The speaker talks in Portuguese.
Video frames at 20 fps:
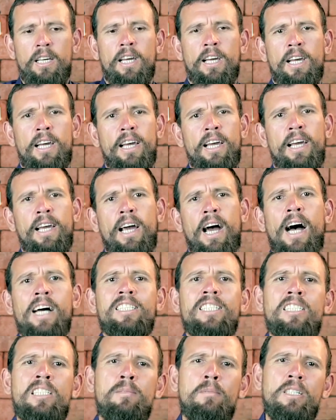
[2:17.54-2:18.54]
é,
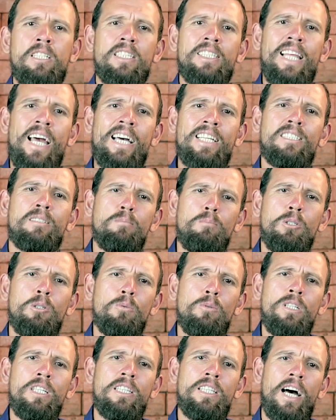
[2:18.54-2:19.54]
acima de 10 mil
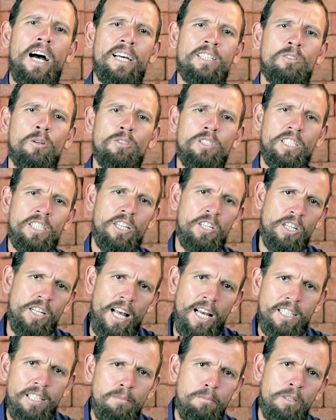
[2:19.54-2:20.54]
unidades. Ou seja, a
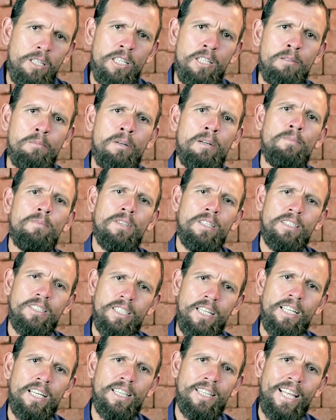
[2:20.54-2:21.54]
tiragem mínima
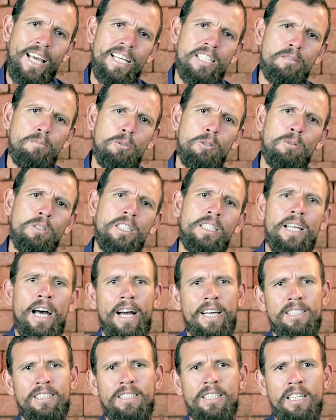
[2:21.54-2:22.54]
seria 10 mil
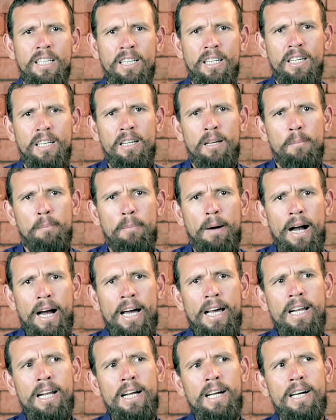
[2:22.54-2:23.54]
unidades.
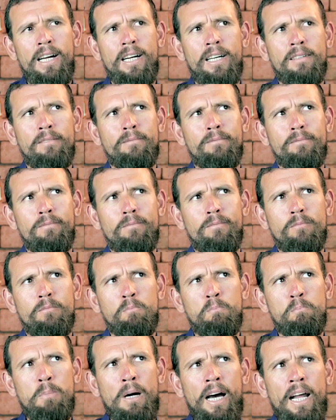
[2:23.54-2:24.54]
Para
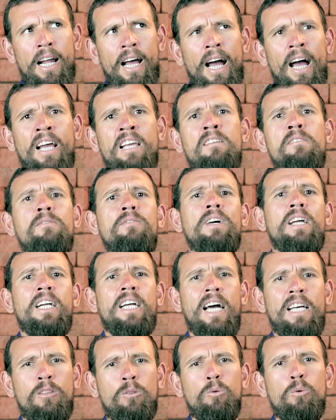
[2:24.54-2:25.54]
para a
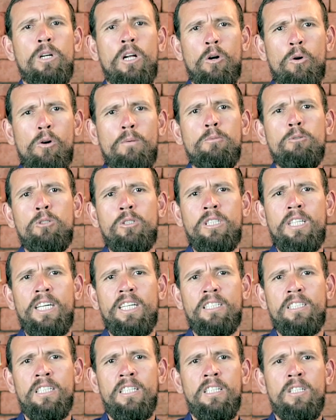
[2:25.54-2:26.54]
envergadura,
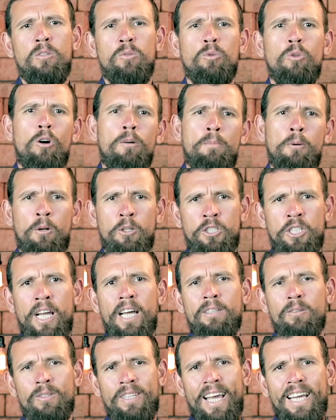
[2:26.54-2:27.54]
robustez do
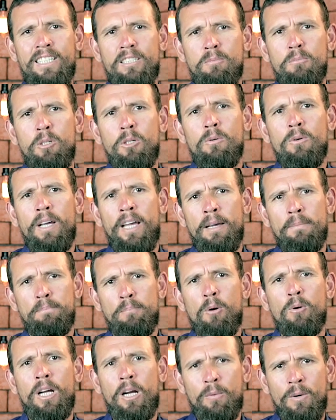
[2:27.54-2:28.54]
projeto, 10 mil é
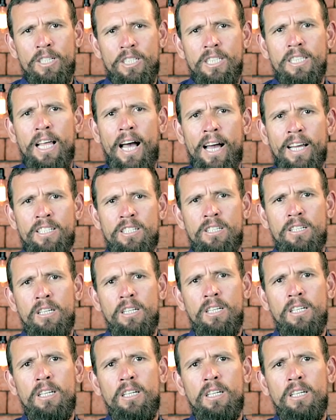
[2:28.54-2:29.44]
pouca quantidade.